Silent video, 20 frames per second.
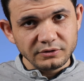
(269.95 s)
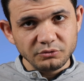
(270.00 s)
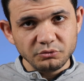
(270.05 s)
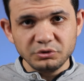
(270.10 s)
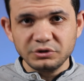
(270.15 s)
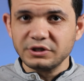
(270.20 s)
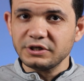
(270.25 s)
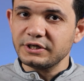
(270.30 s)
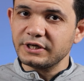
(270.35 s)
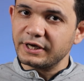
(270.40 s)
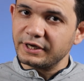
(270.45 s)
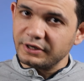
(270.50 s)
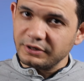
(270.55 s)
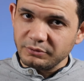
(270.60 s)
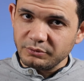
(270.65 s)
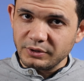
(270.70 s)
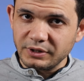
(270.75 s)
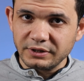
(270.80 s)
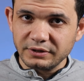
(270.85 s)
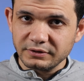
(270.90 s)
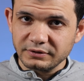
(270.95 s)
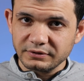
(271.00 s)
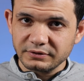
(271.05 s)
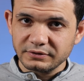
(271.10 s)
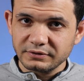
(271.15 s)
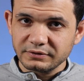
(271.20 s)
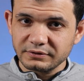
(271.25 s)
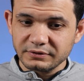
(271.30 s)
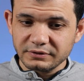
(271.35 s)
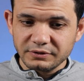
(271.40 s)
والدنيا حلوه
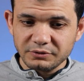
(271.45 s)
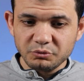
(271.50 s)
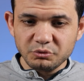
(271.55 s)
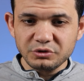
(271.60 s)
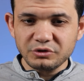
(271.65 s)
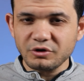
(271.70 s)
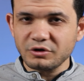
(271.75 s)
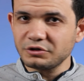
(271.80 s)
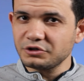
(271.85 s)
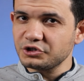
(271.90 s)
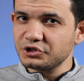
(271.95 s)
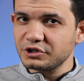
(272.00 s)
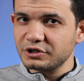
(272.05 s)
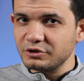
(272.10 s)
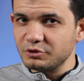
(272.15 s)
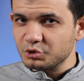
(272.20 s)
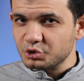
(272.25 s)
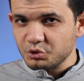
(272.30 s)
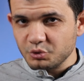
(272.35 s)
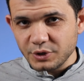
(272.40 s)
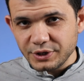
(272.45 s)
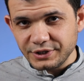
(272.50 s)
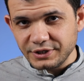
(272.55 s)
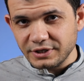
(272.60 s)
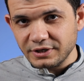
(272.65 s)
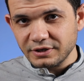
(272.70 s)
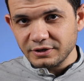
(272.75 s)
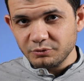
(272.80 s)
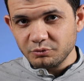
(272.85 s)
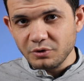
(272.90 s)
وتقعد تشتكي له شويه